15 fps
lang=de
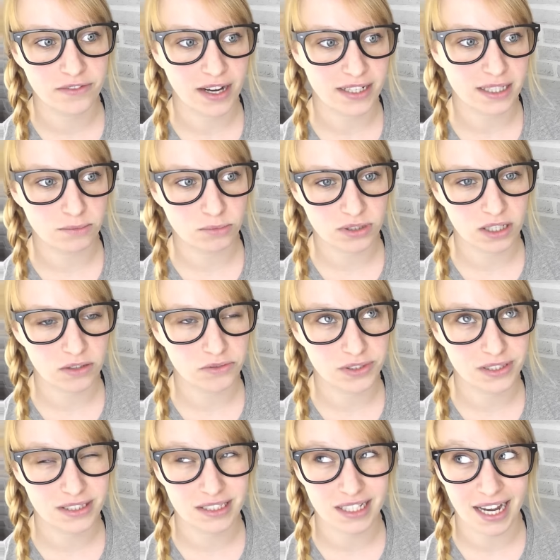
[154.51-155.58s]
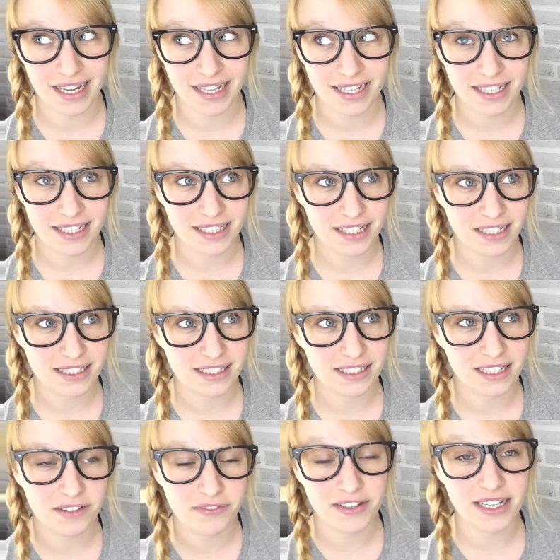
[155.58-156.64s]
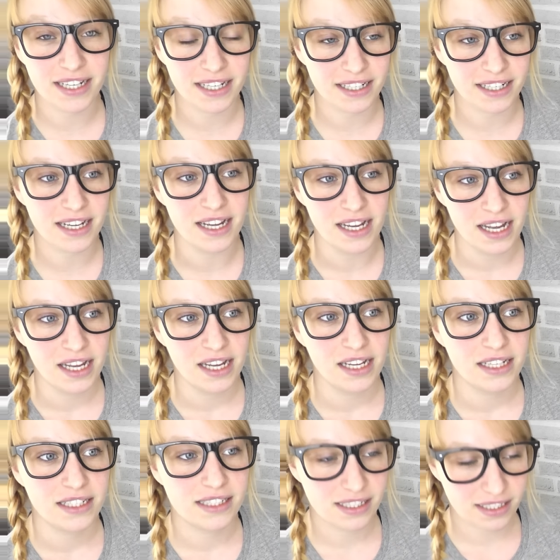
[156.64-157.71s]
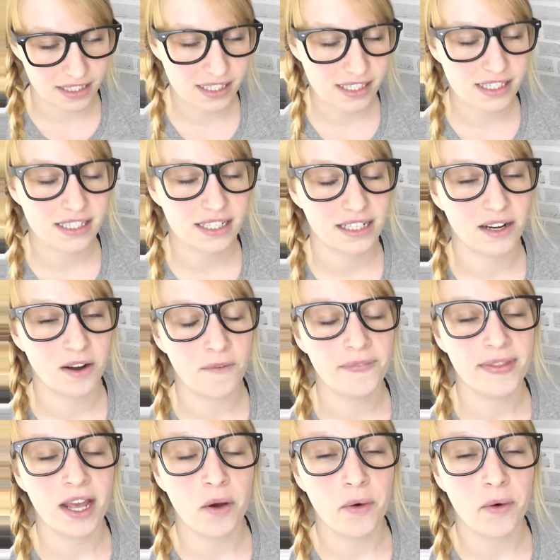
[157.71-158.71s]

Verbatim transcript: Vater, Mutter und drei Kinder, sind es, ne, vier Kinder sind es, genau.